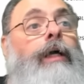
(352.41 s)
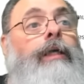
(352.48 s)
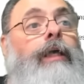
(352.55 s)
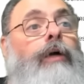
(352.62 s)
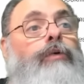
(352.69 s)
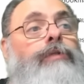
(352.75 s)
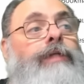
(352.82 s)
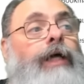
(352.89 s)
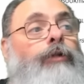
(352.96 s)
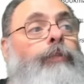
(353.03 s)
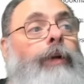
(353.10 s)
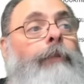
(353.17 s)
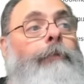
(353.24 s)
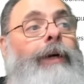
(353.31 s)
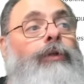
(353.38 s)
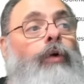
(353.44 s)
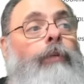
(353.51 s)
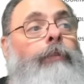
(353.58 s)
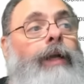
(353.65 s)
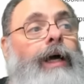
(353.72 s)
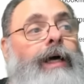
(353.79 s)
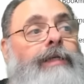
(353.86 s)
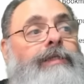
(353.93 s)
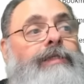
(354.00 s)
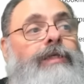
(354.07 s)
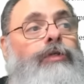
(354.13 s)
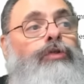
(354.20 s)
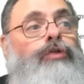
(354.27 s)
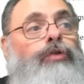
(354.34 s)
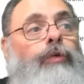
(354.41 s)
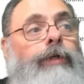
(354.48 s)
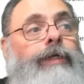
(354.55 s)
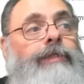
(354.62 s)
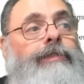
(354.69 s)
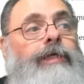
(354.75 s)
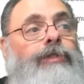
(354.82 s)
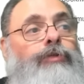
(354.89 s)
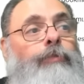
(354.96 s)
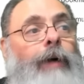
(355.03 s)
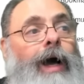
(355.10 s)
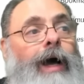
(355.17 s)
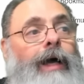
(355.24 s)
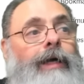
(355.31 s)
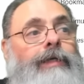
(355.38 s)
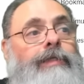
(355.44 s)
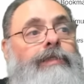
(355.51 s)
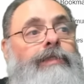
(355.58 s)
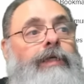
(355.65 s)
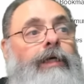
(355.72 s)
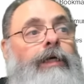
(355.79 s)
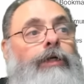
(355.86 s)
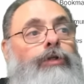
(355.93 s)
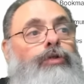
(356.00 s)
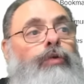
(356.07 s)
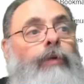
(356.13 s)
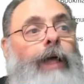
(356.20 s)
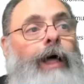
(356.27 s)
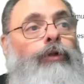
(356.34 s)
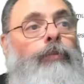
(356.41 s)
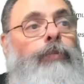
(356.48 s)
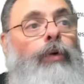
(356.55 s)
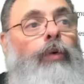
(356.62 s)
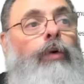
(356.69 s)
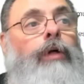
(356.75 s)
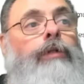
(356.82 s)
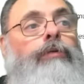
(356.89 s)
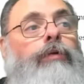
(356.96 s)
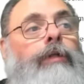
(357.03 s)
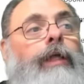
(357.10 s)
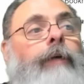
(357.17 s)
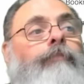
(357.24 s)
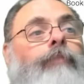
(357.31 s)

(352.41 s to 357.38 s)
que é usado para manobrar seções das barcas de um lado para o outro. Né?